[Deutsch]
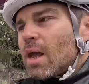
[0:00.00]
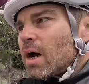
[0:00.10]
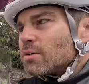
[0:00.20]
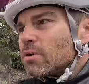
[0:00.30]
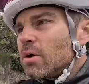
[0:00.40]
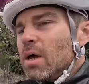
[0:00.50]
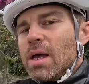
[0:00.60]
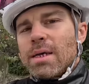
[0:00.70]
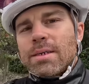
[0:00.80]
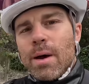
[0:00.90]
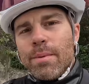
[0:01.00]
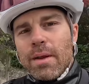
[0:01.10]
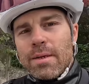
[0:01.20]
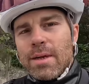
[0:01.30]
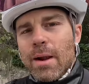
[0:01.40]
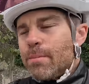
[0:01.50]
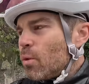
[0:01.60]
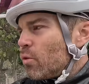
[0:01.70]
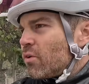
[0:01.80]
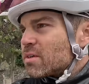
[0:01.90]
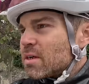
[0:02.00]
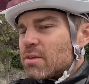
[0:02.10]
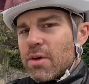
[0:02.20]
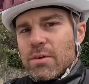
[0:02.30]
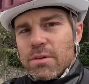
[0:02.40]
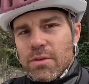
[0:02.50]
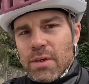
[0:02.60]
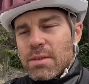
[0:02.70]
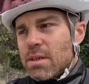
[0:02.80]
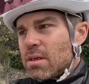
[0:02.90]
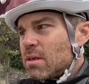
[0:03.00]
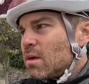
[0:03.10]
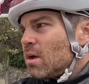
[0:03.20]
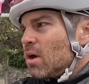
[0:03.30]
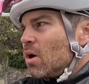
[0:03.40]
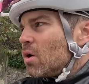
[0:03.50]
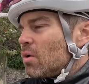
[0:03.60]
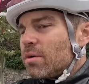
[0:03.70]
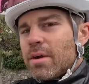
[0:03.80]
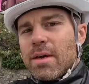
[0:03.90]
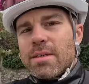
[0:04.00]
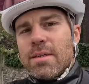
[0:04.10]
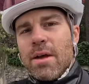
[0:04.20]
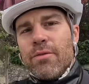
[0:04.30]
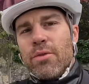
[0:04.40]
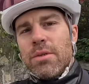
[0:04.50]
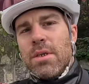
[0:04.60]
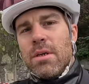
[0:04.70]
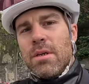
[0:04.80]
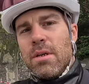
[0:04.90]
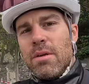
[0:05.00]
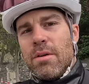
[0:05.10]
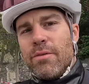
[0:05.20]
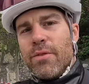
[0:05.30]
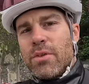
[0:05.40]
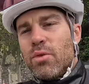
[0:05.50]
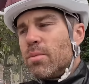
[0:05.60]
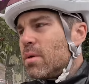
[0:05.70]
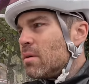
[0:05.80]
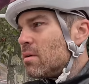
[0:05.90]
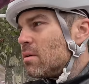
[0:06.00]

Also es gab ja das Alpenhochwasser in 2020 und da ist der Fluss hier, die Vesubie,